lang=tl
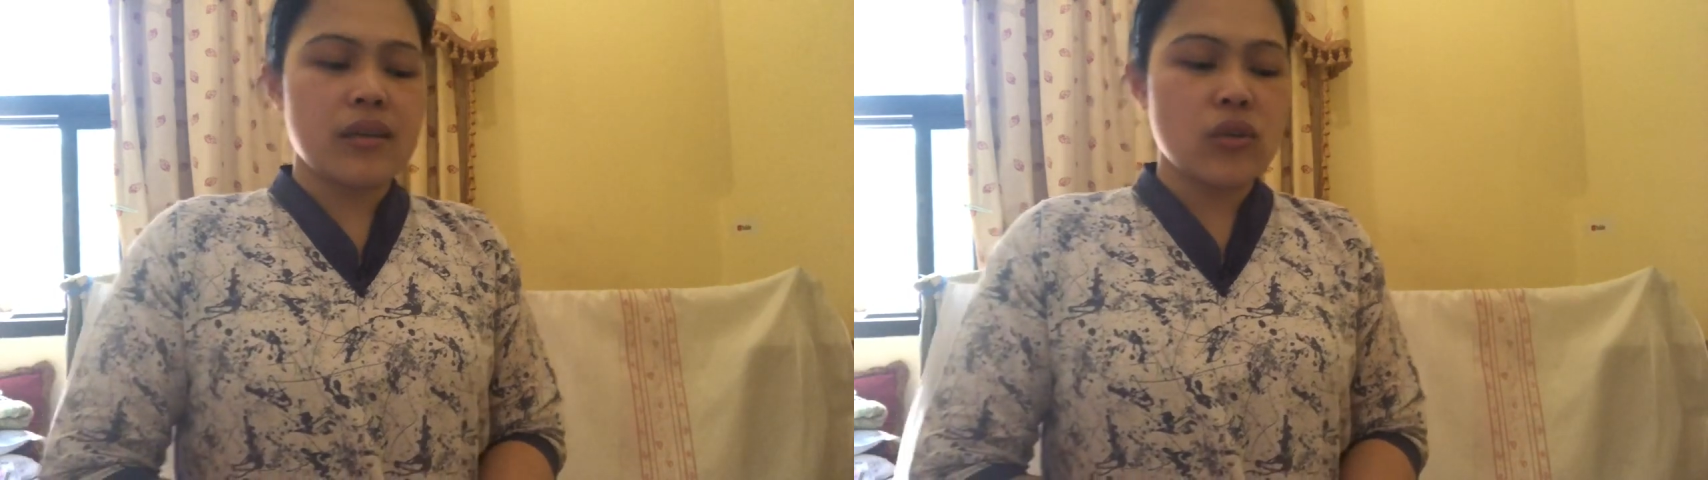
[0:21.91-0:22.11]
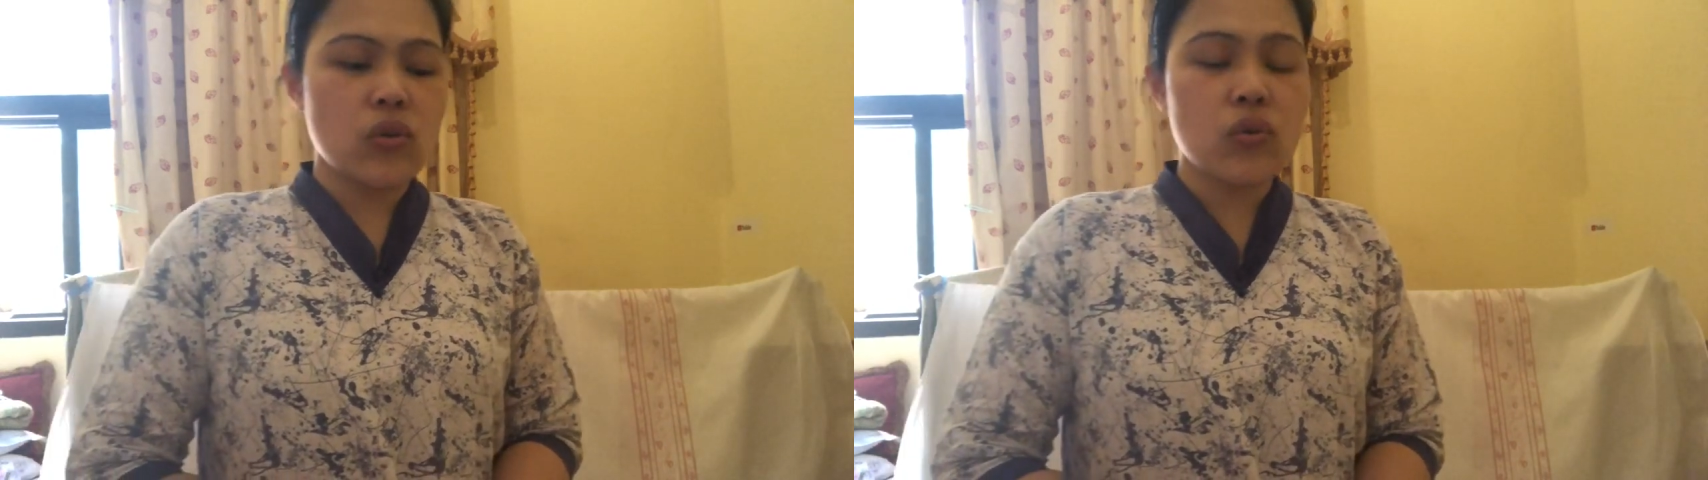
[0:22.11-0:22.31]

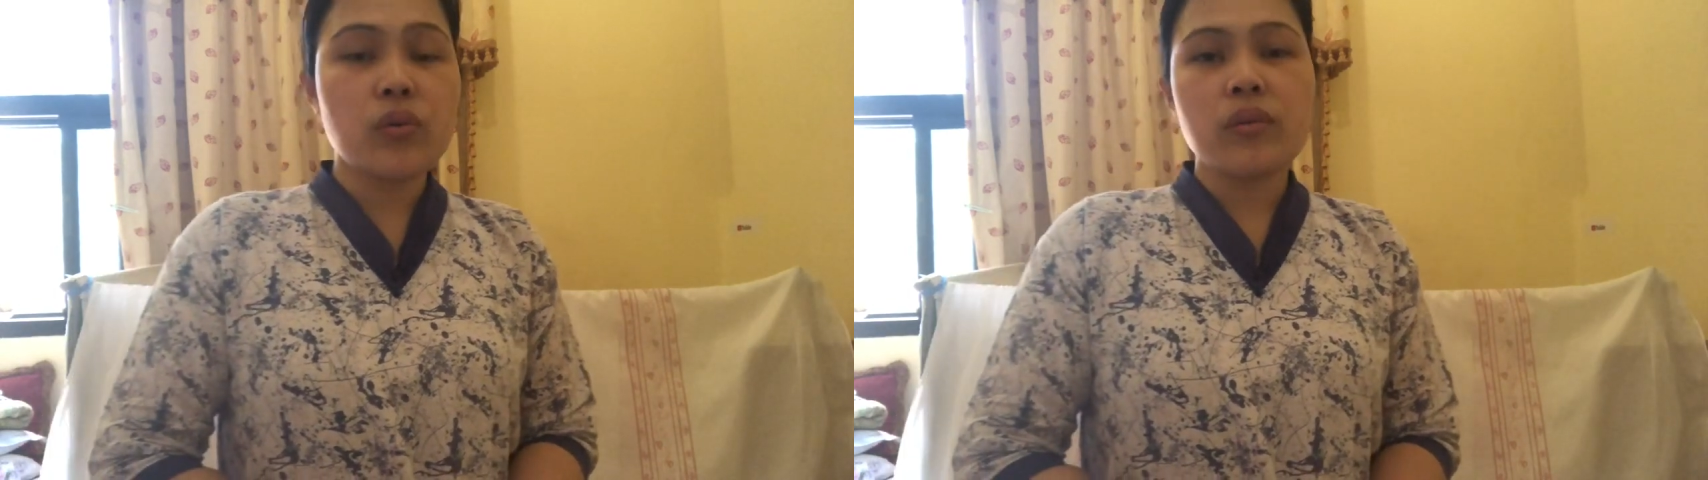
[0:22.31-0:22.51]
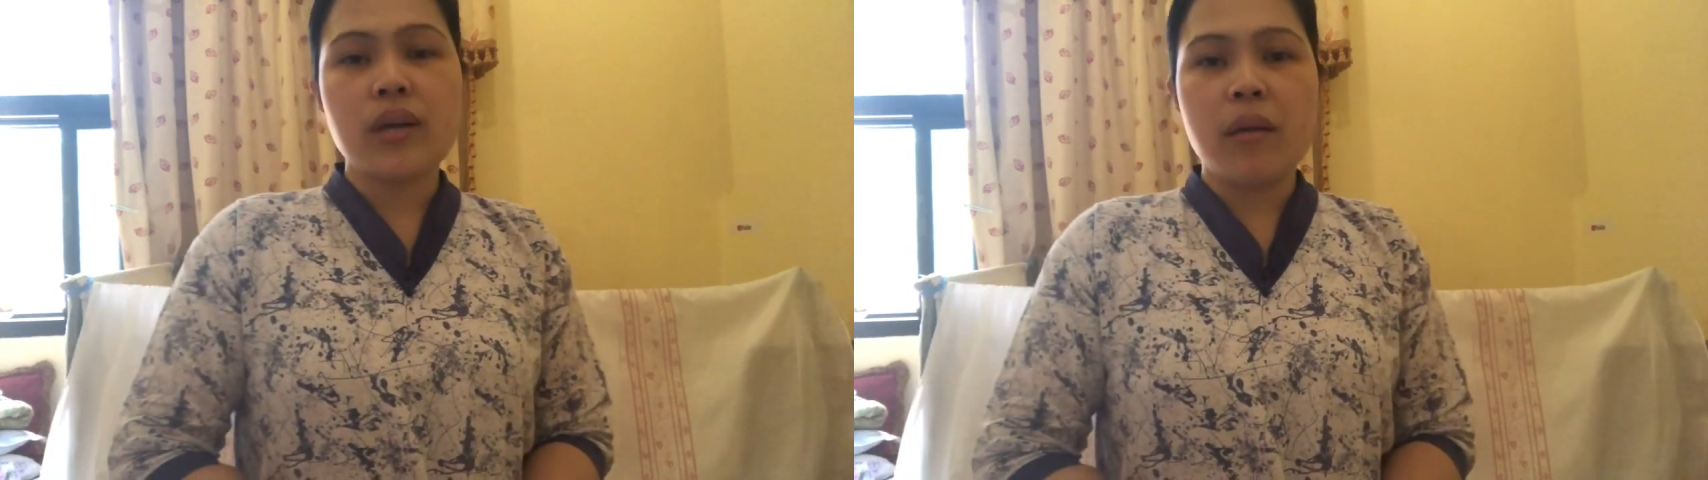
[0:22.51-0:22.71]

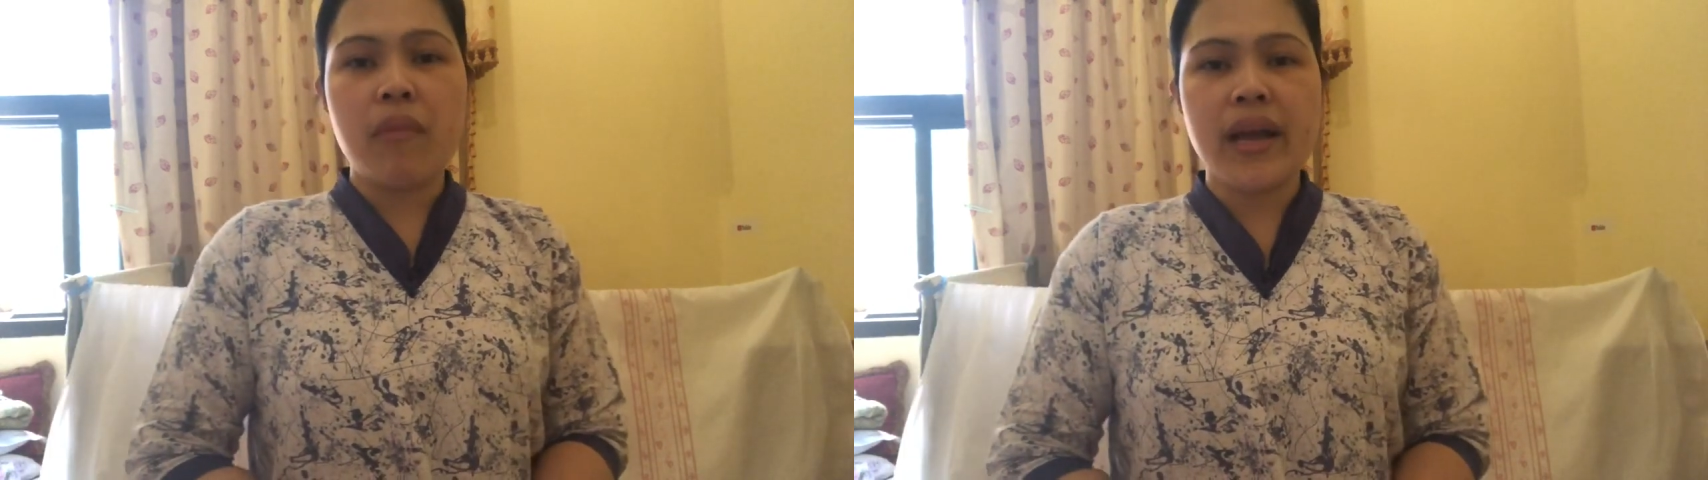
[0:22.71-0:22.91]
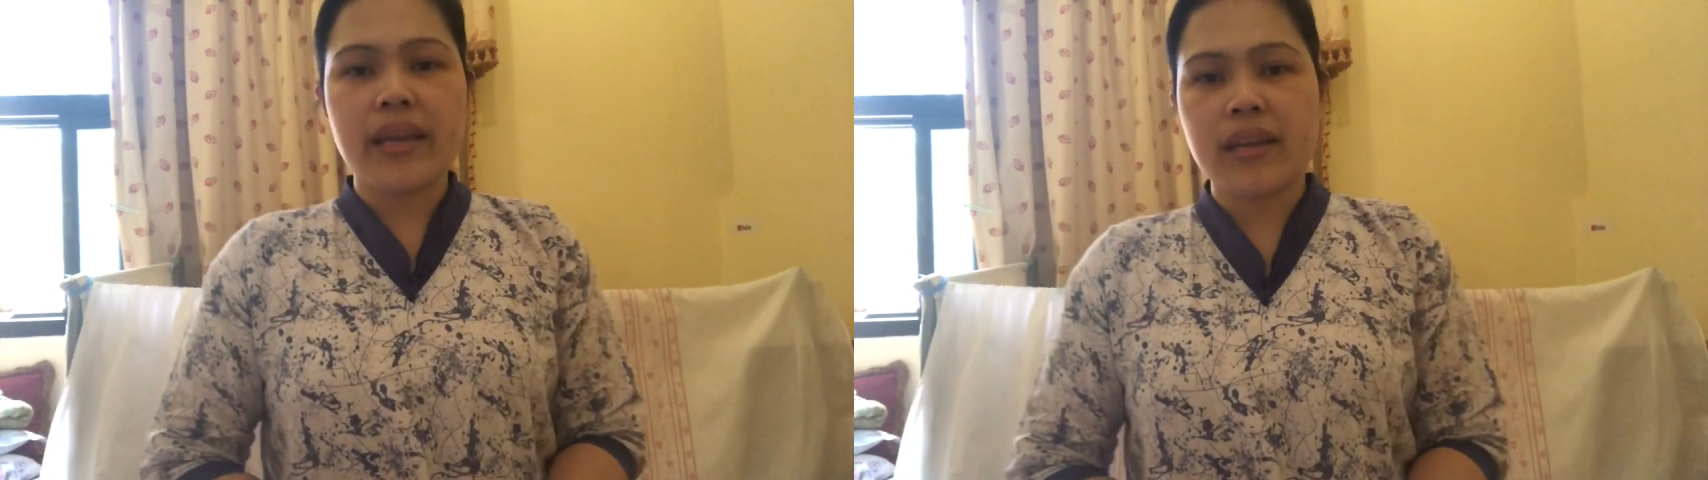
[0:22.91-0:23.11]
yung
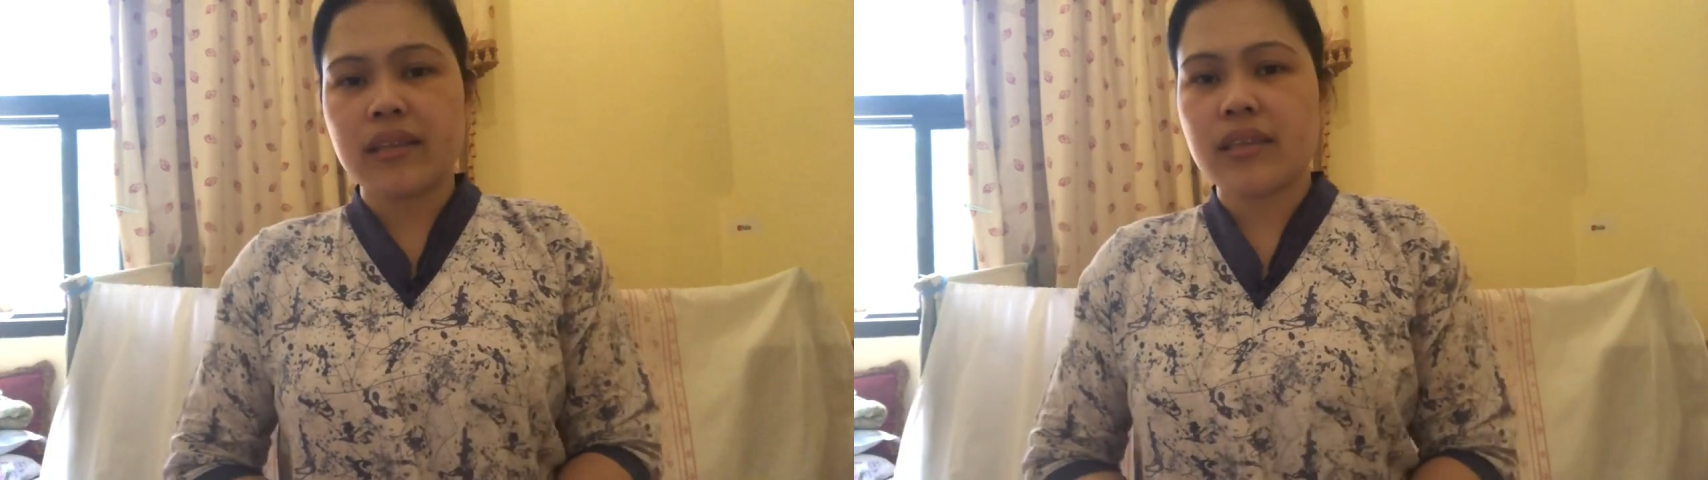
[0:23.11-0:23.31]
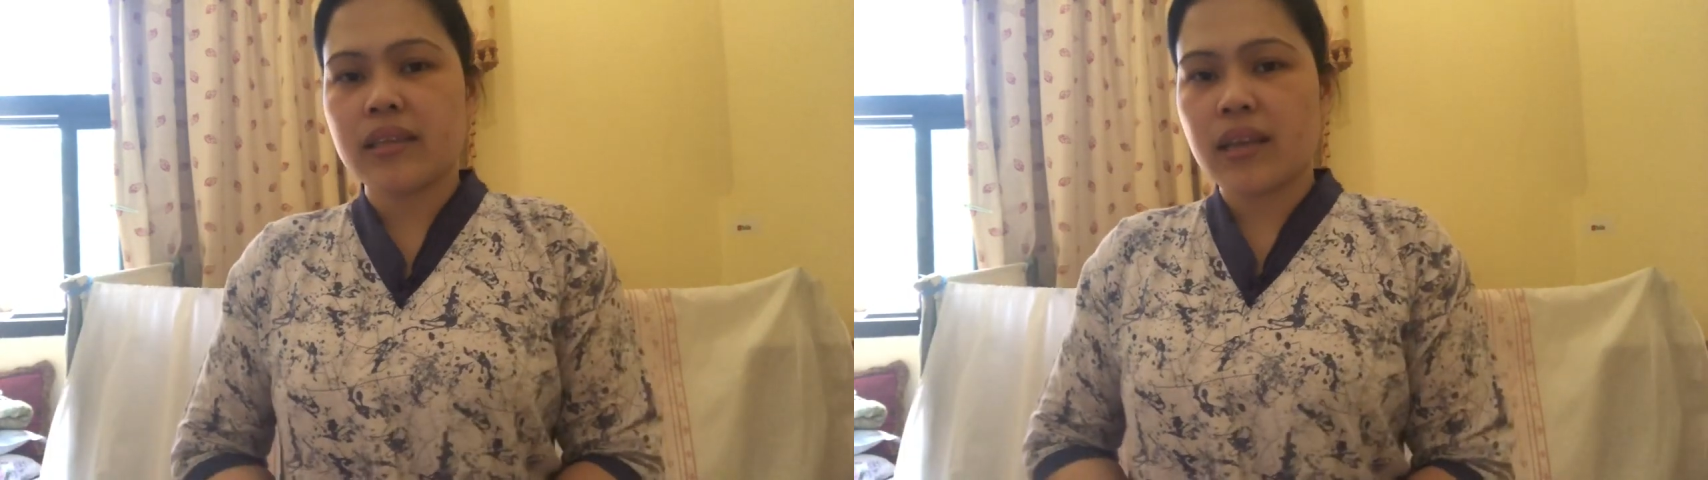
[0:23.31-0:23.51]
abaya na
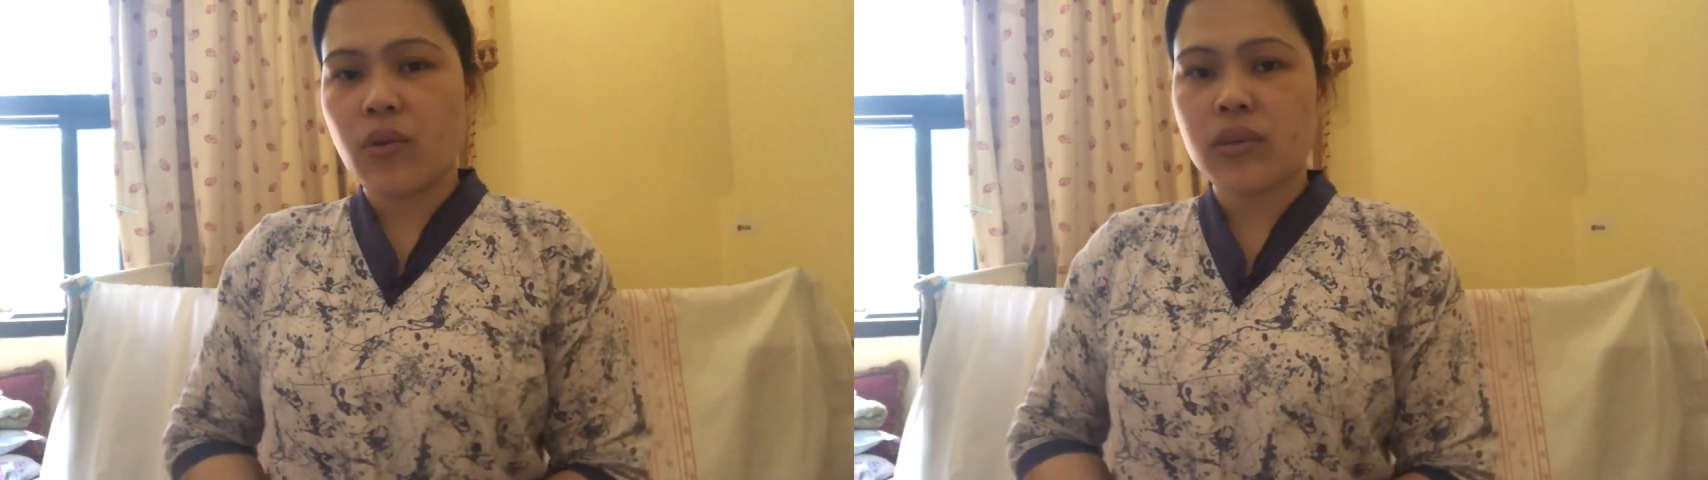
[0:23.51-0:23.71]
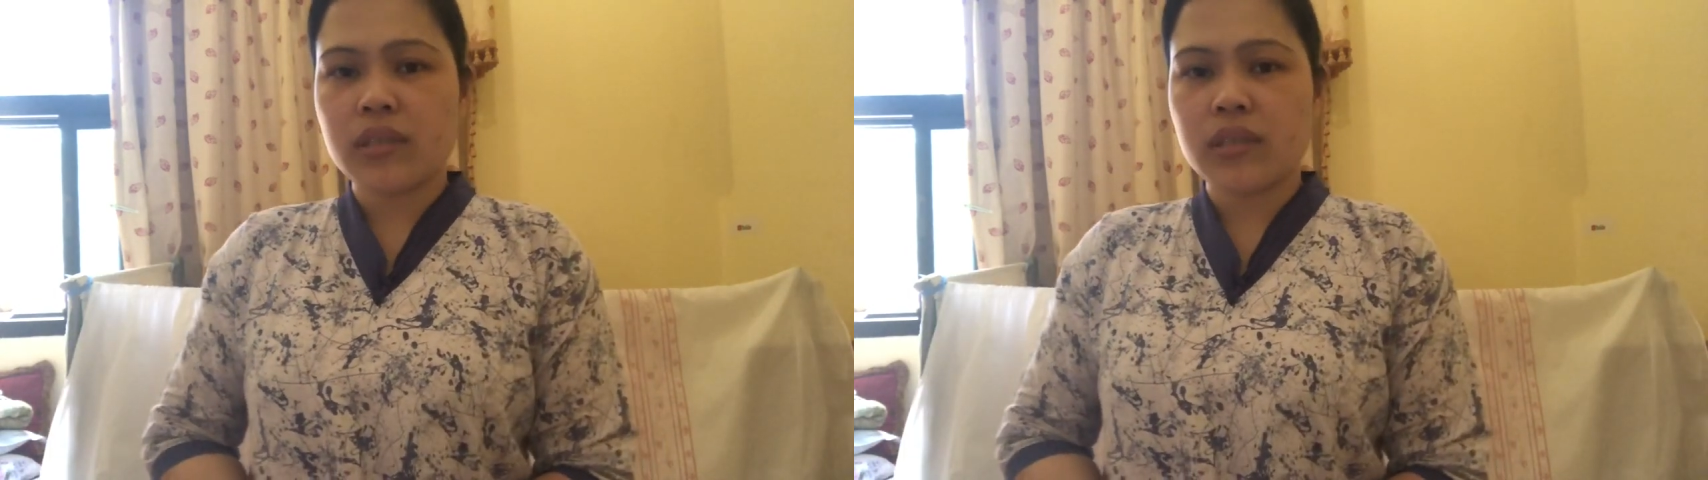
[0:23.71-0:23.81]
tinatawag